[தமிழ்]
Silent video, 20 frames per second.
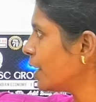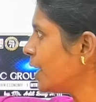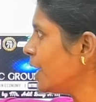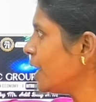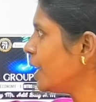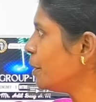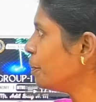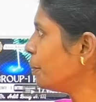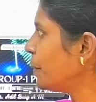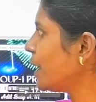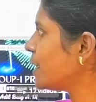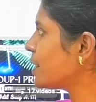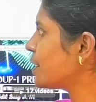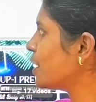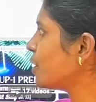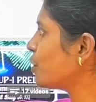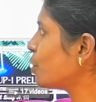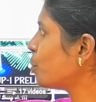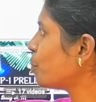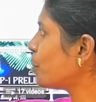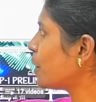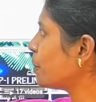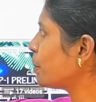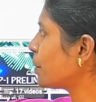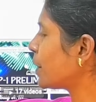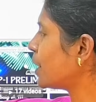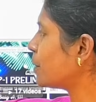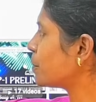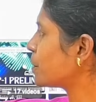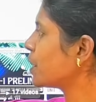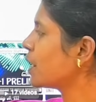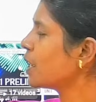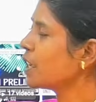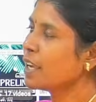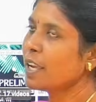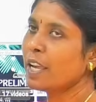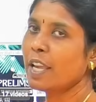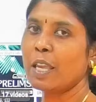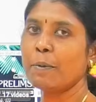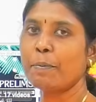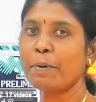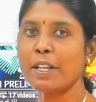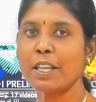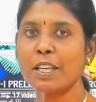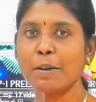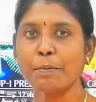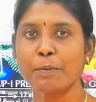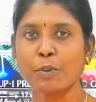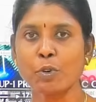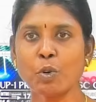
டிஎன்பிஎஸ்சி e குரூப் ஒன் ப்ரிலம்ஸ் இப்போ நீங்கள்